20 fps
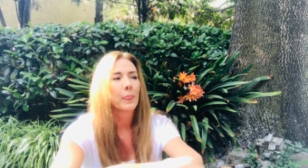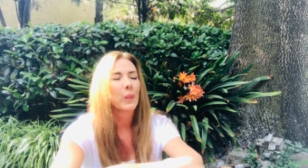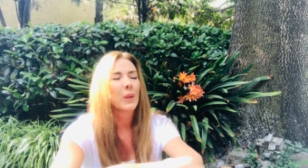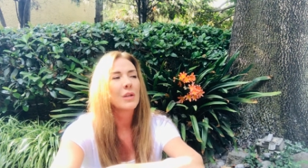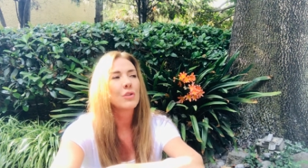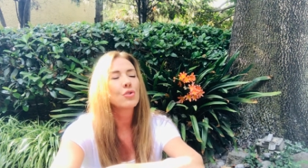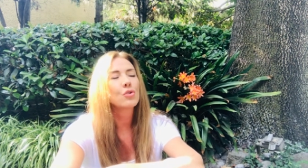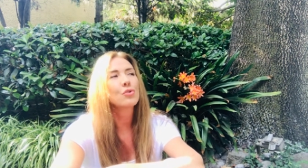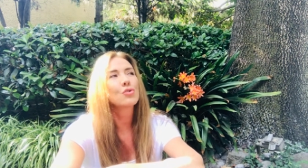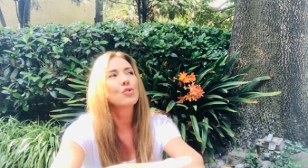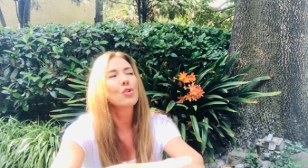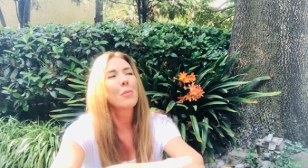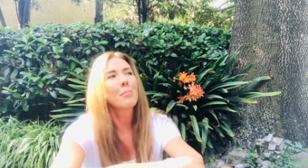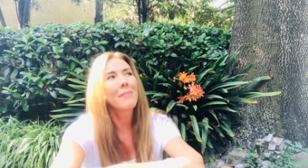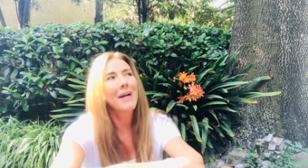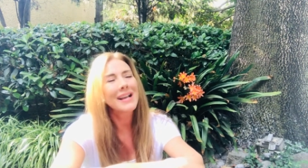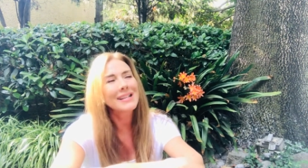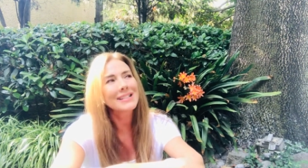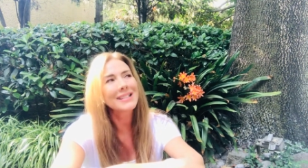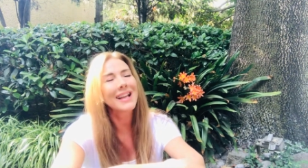yo,
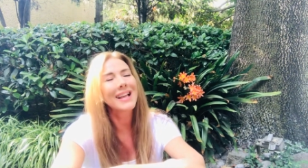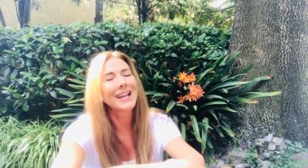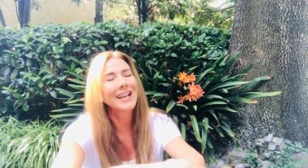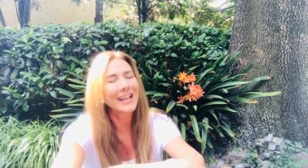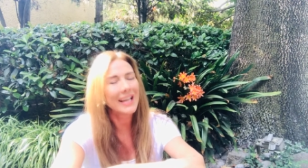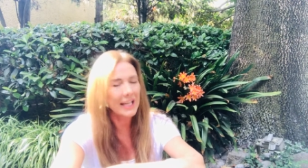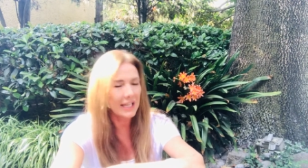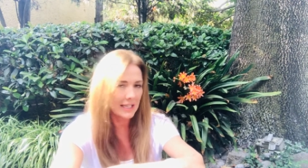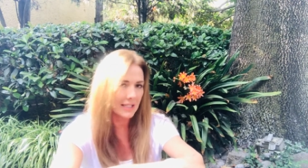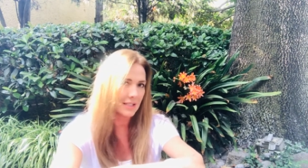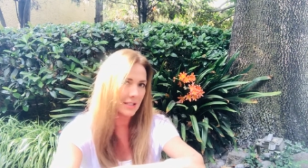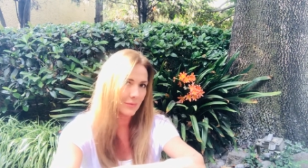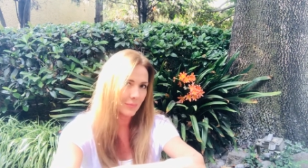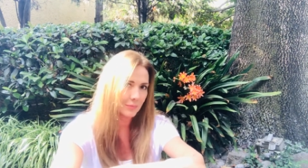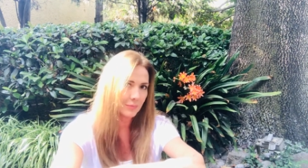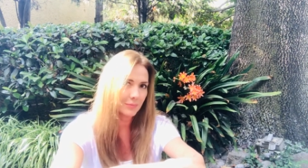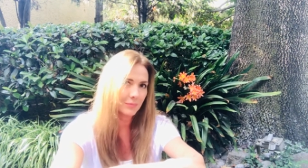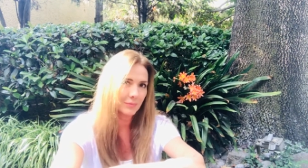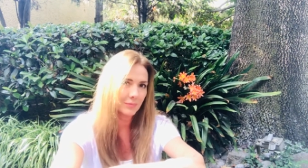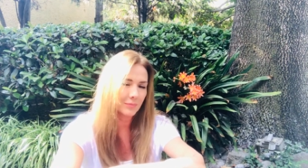más que creer
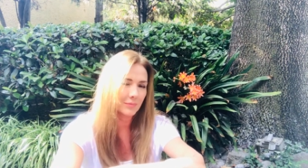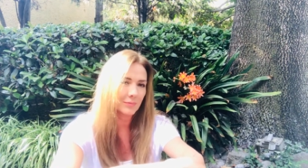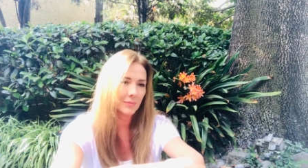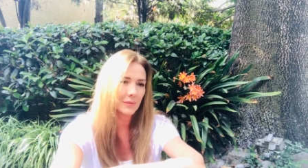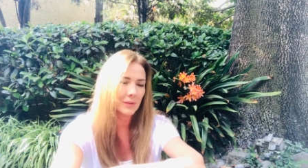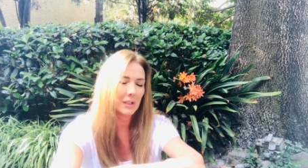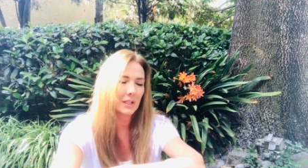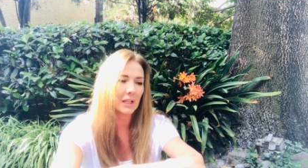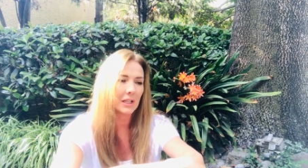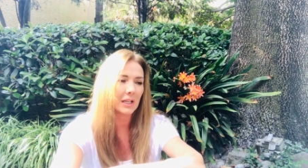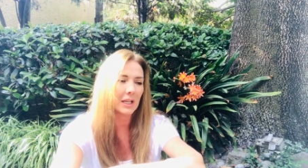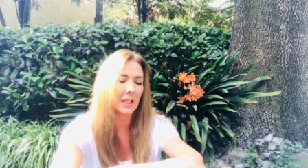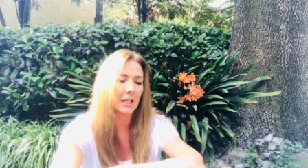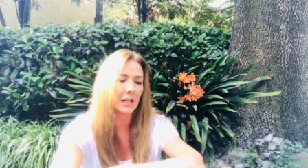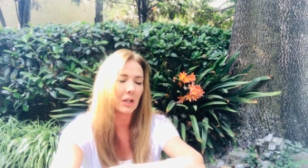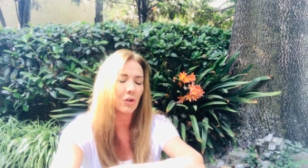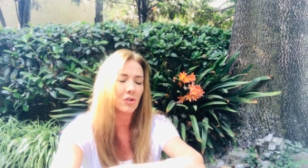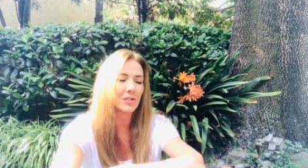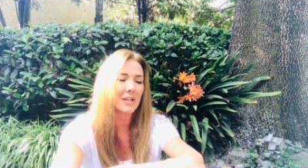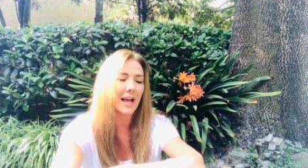que,
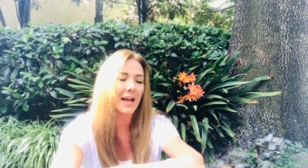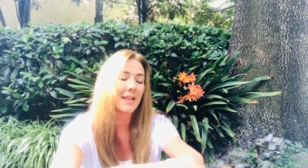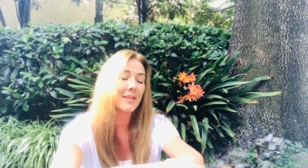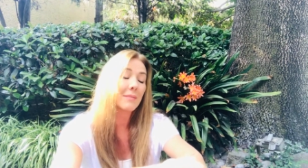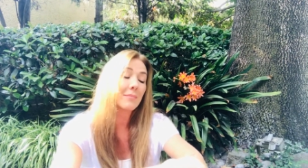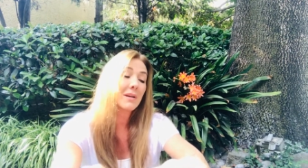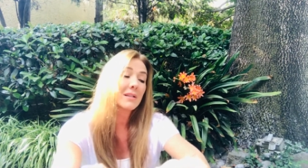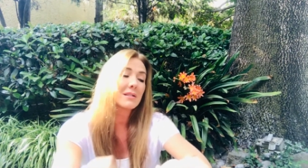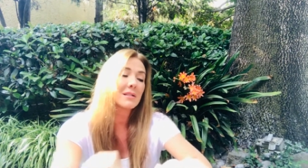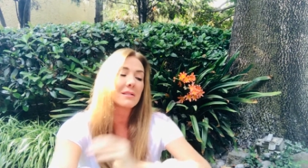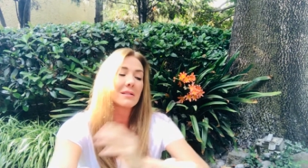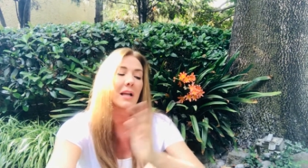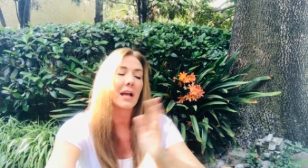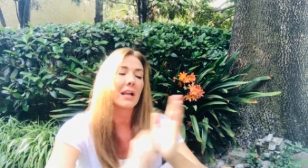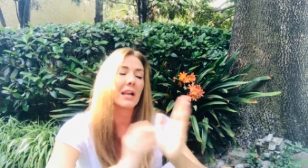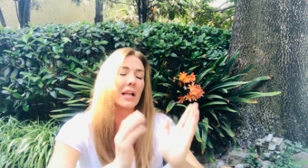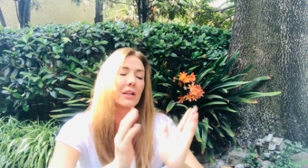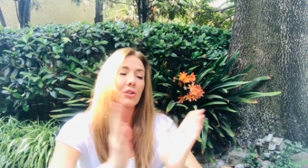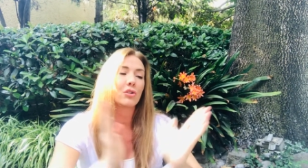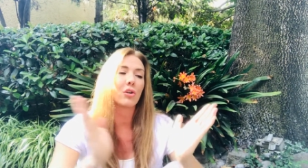o sea, además está
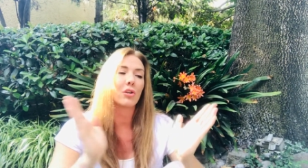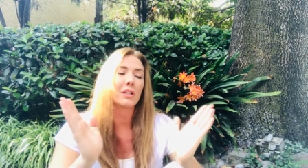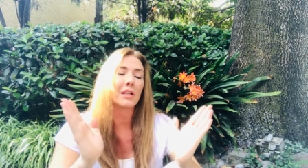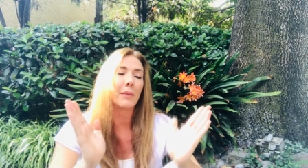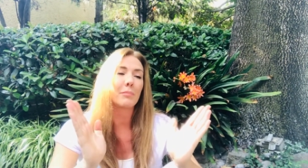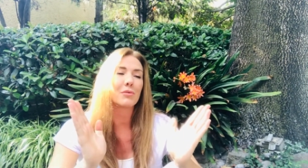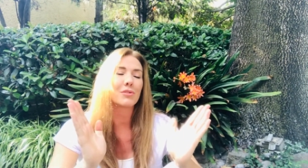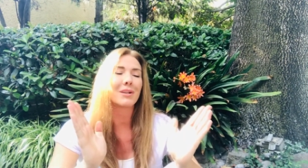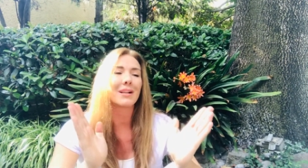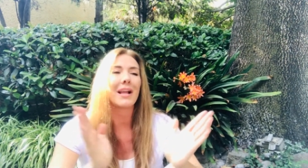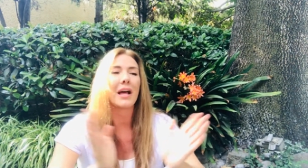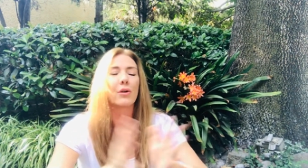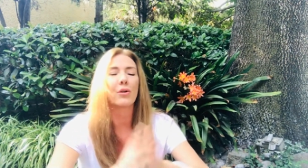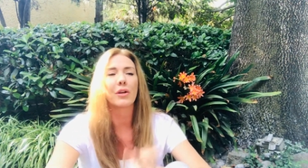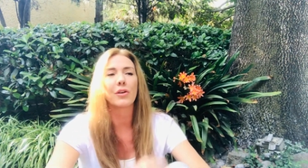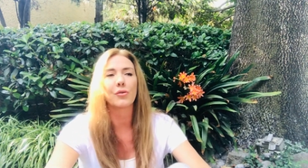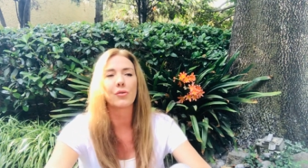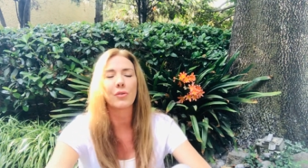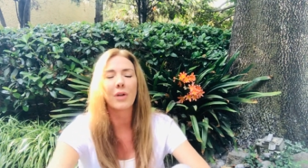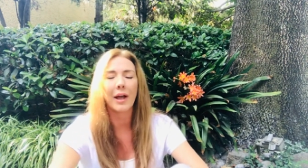la teoría, pues claro, que
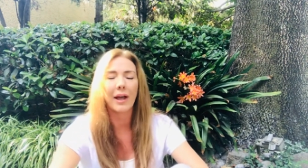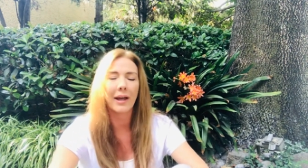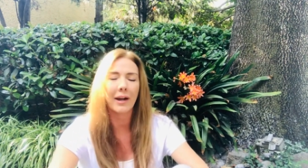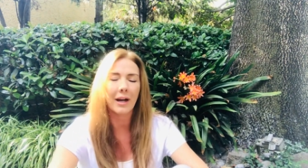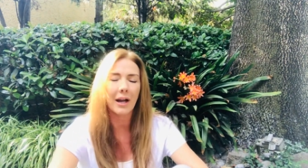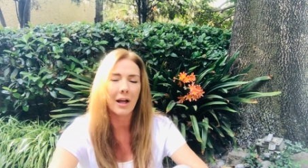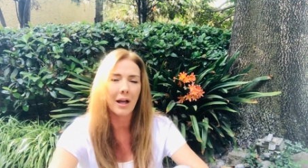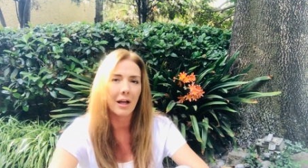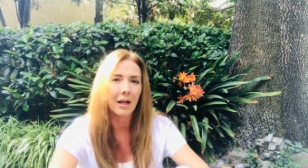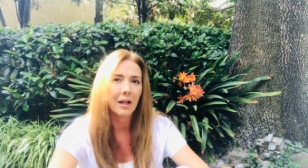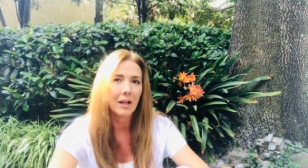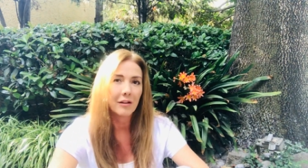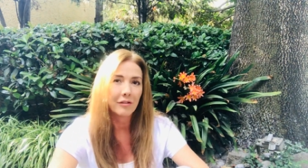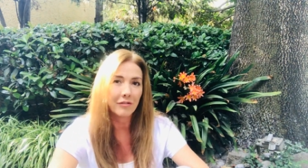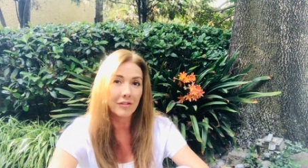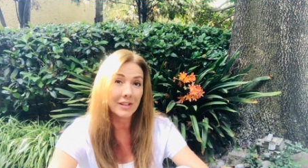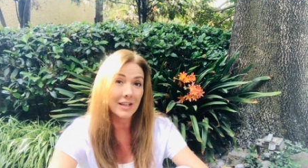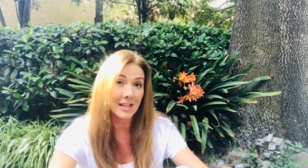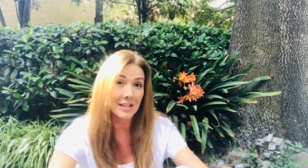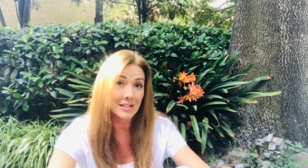es una guerra
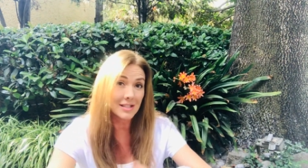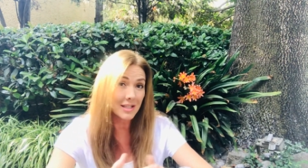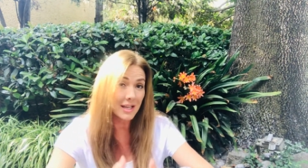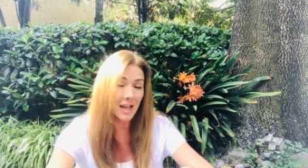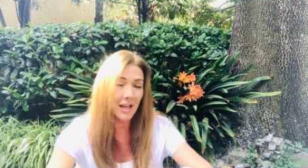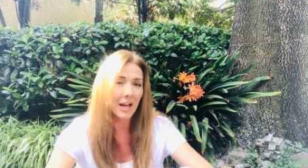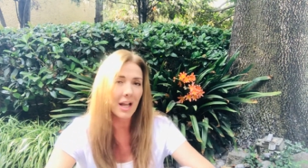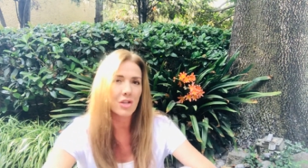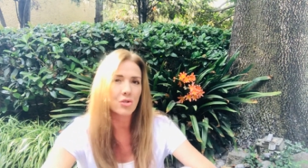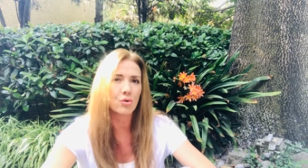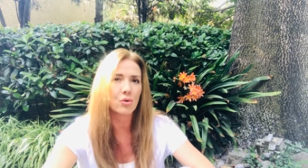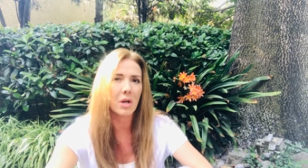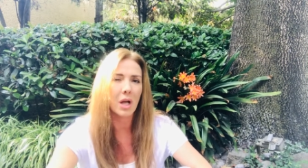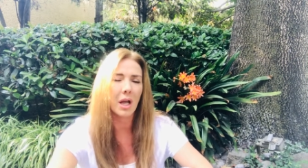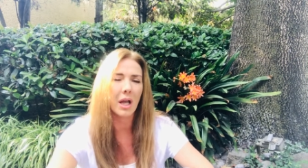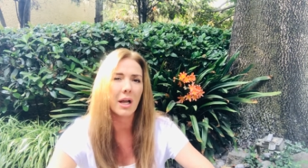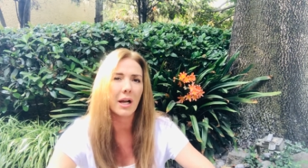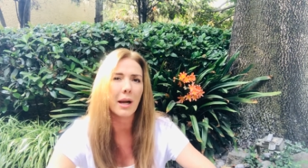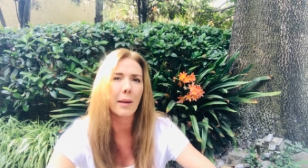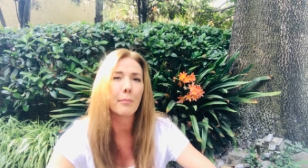financiera, es una
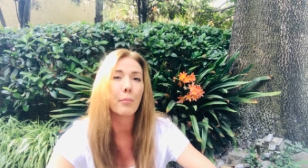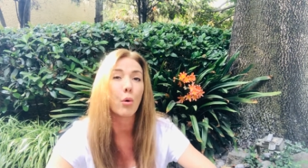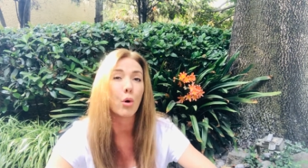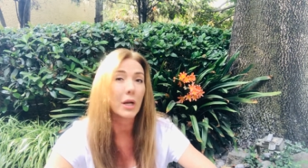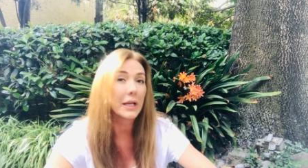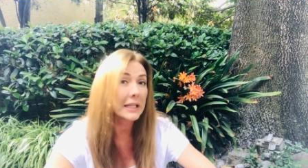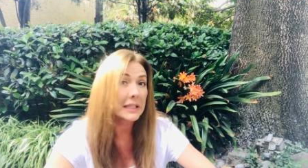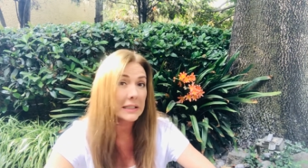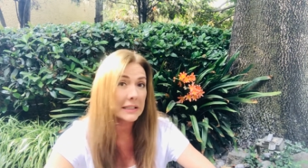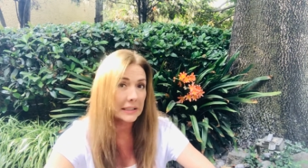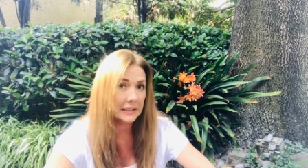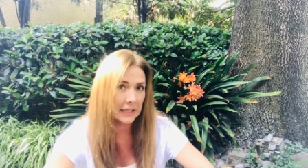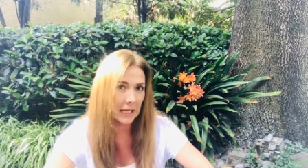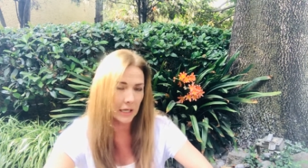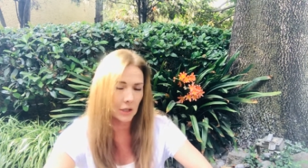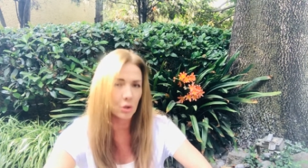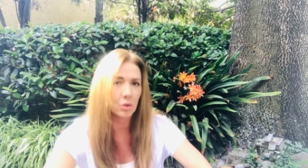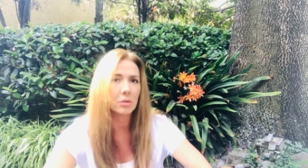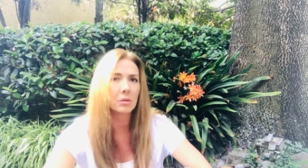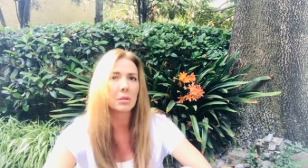guerra política,
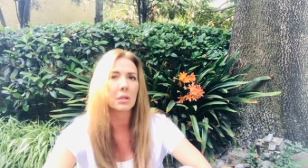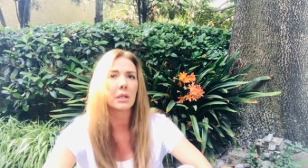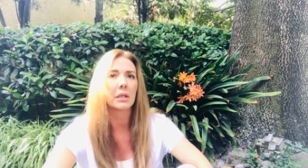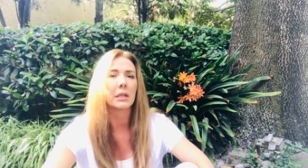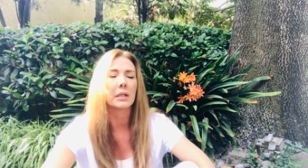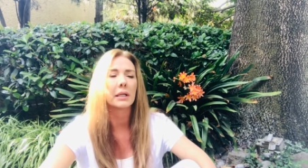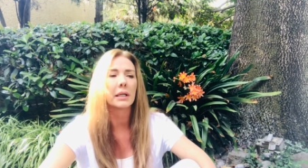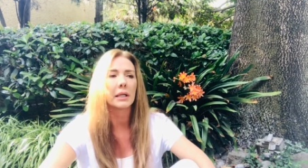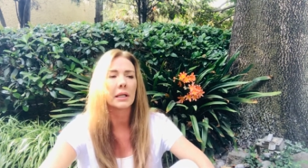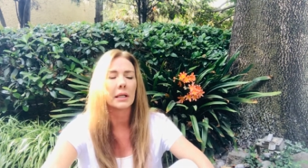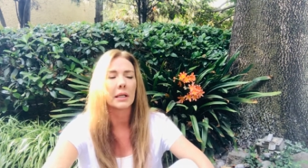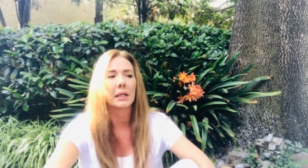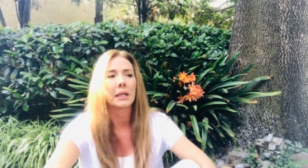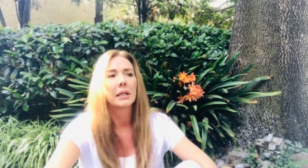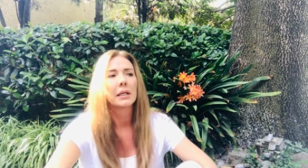¿no? Que, que